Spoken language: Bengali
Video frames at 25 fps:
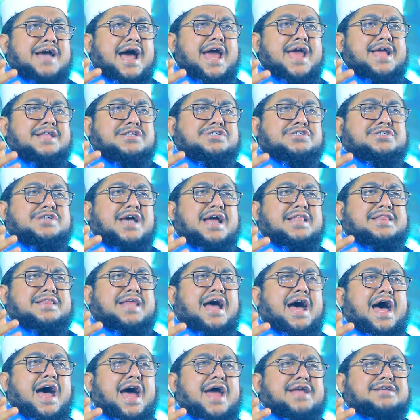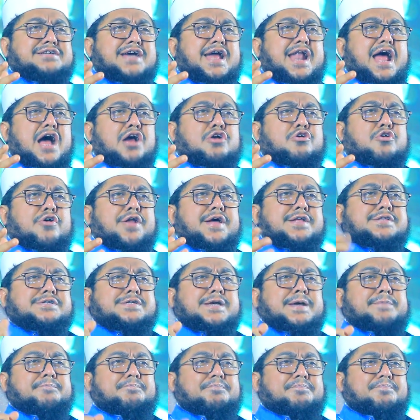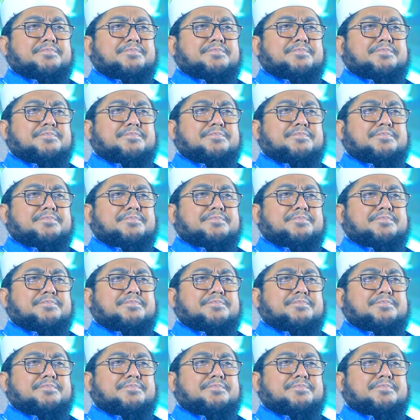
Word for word: যা ইচ্ছা তাই যারা করেছে